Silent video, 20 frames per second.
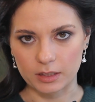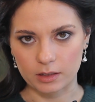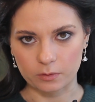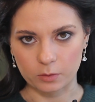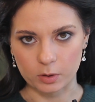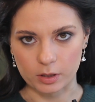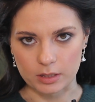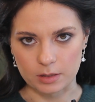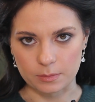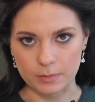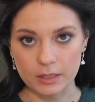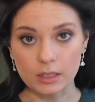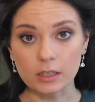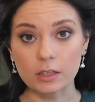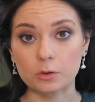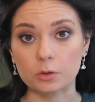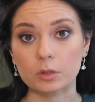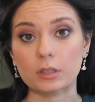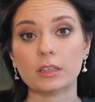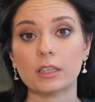до того размера,
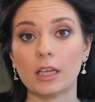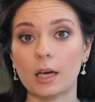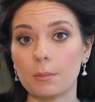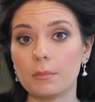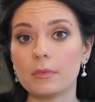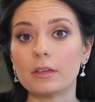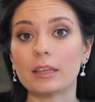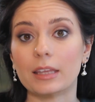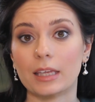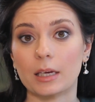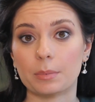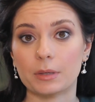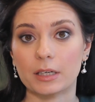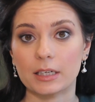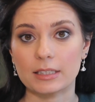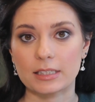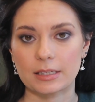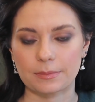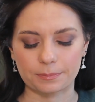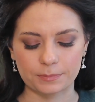который нам
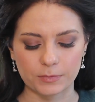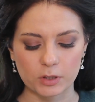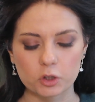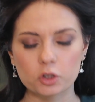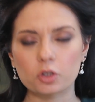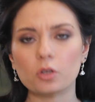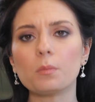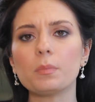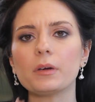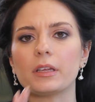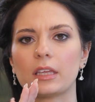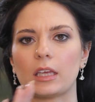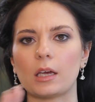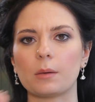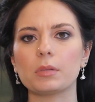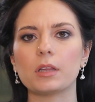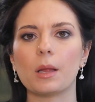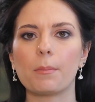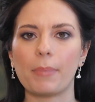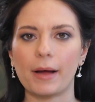необходим, чтобы
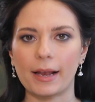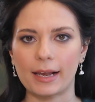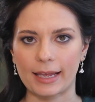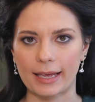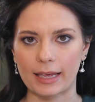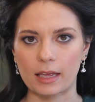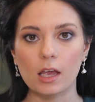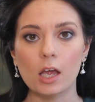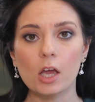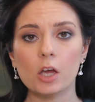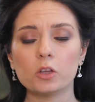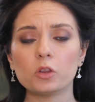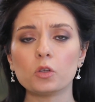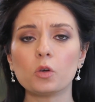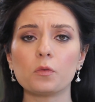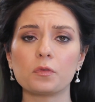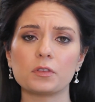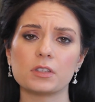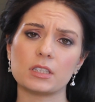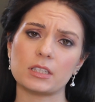не было полей.
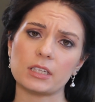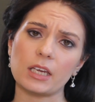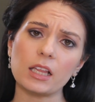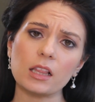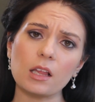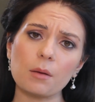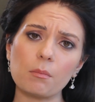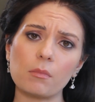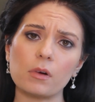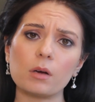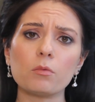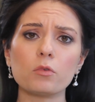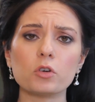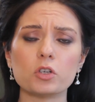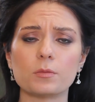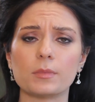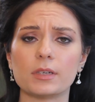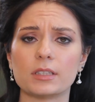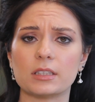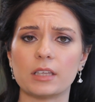Но в целом мы
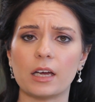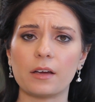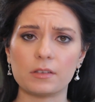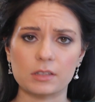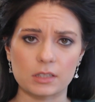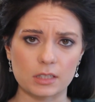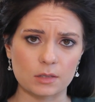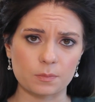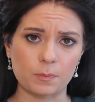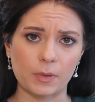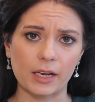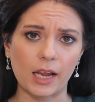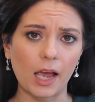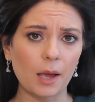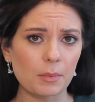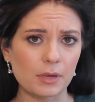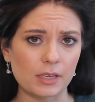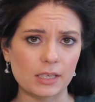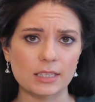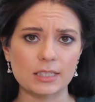можем оставить и с
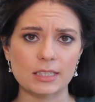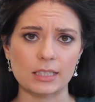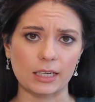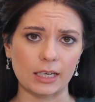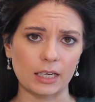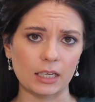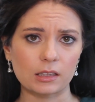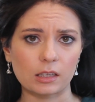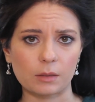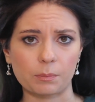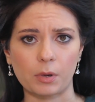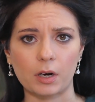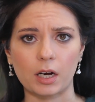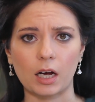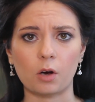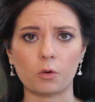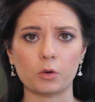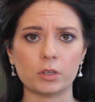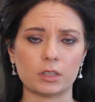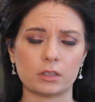полями, если это по
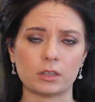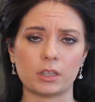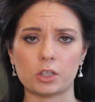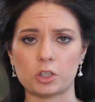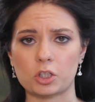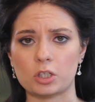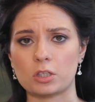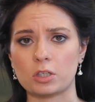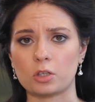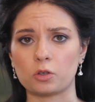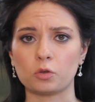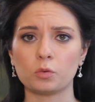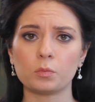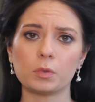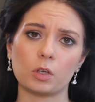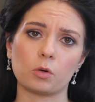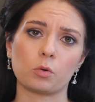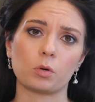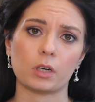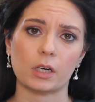какой-то нашей
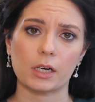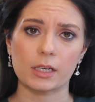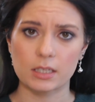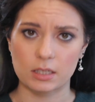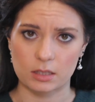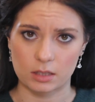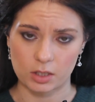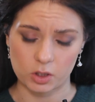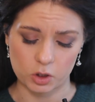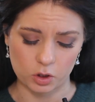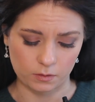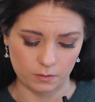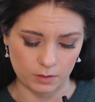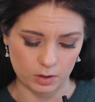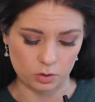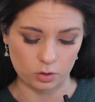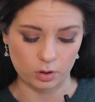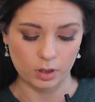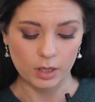задумке украсит наше видео.